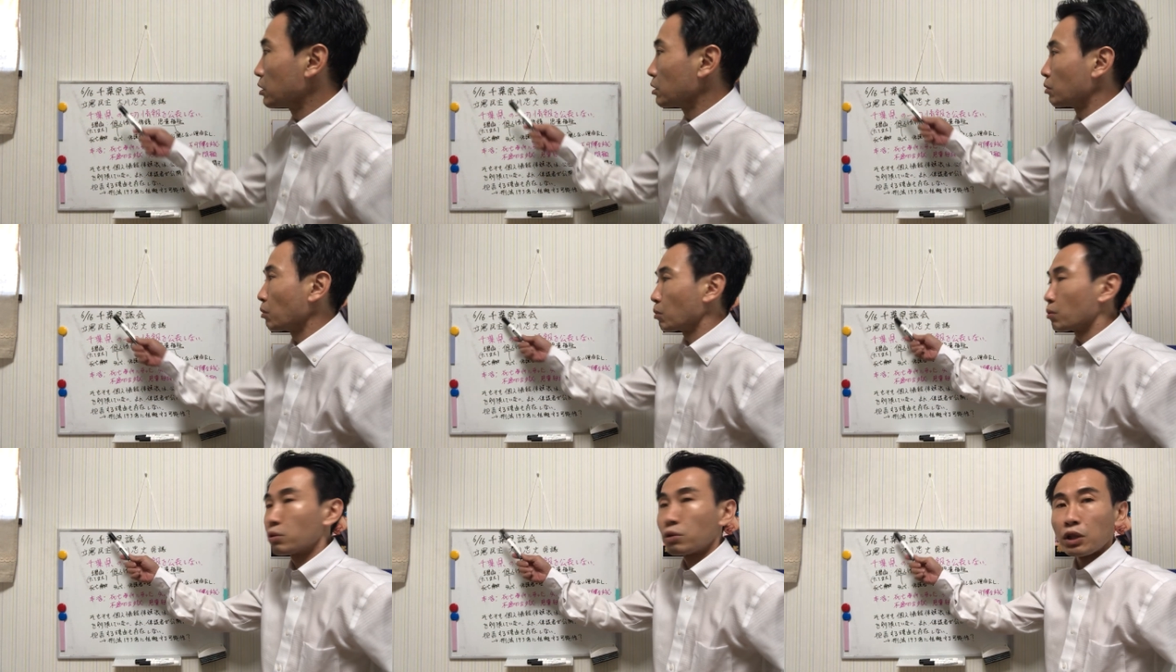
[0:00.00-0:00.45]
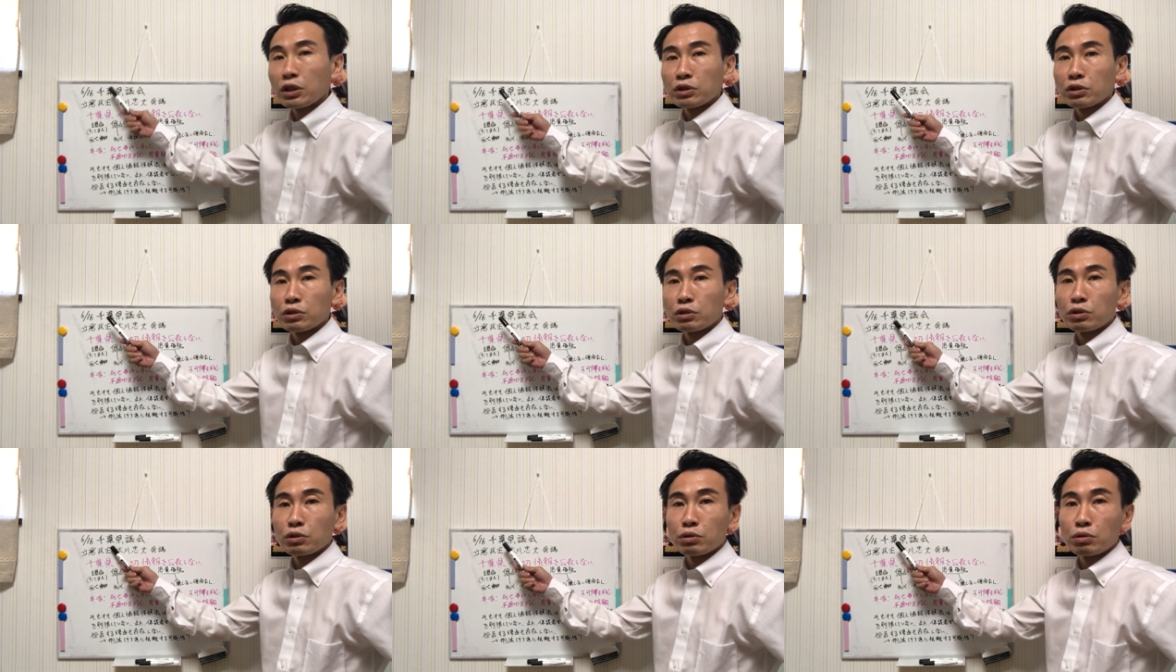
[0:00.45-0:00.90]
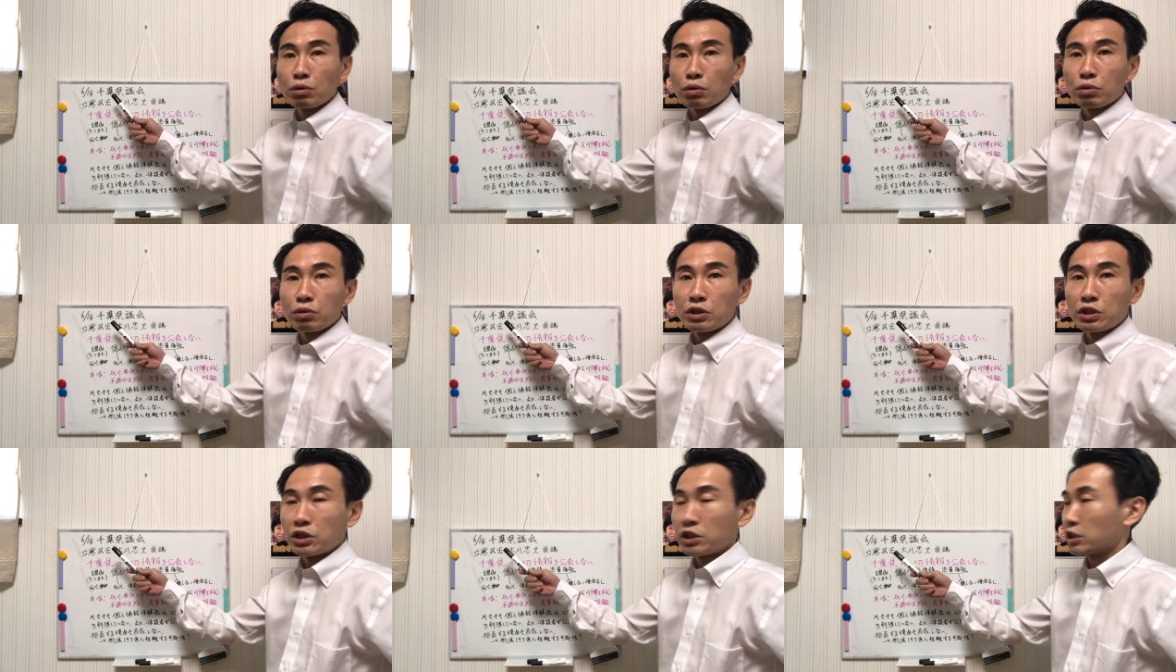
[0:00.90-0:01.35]
6月
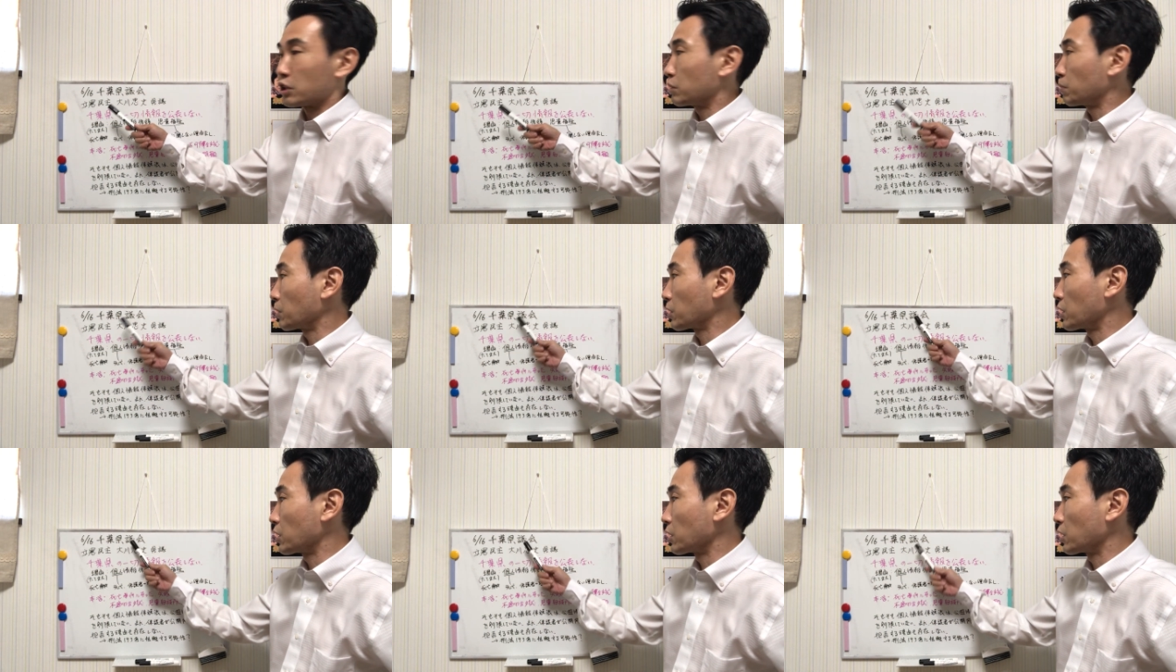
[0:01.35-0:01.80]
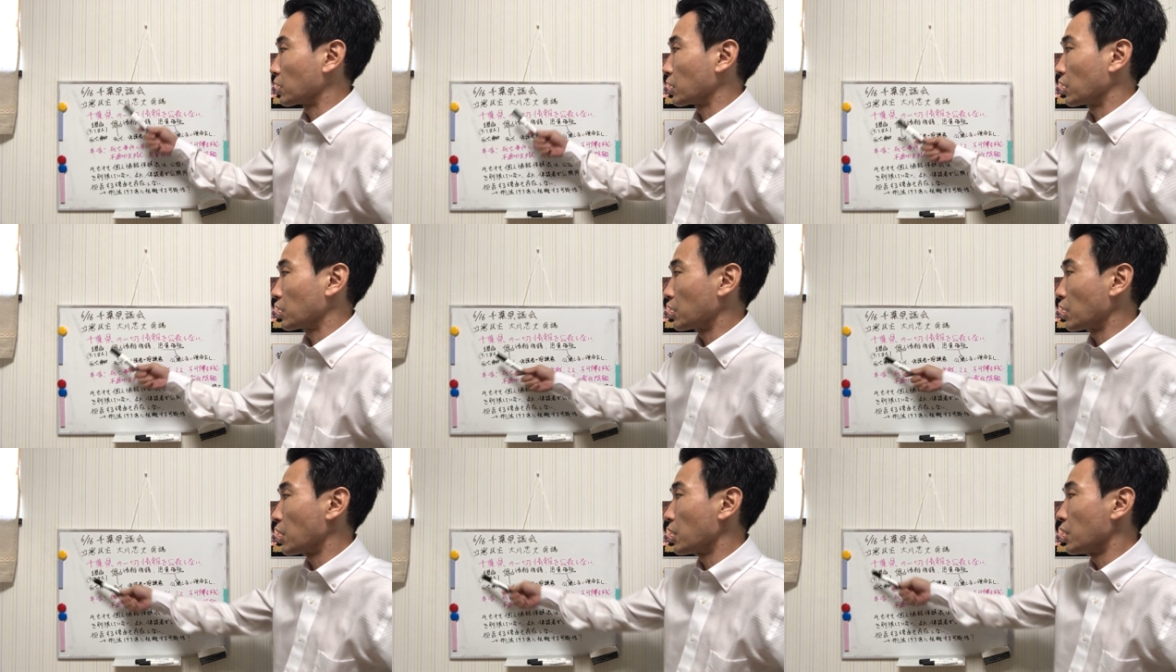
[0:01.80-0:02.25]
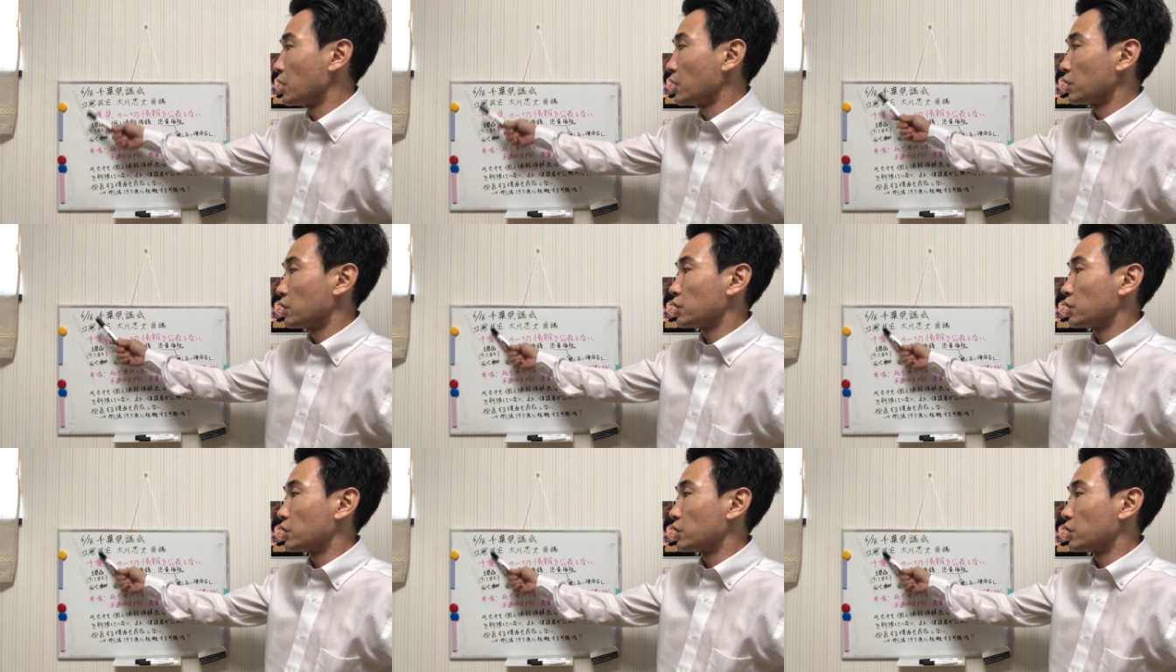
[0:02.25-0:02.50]
16日千葉県議会で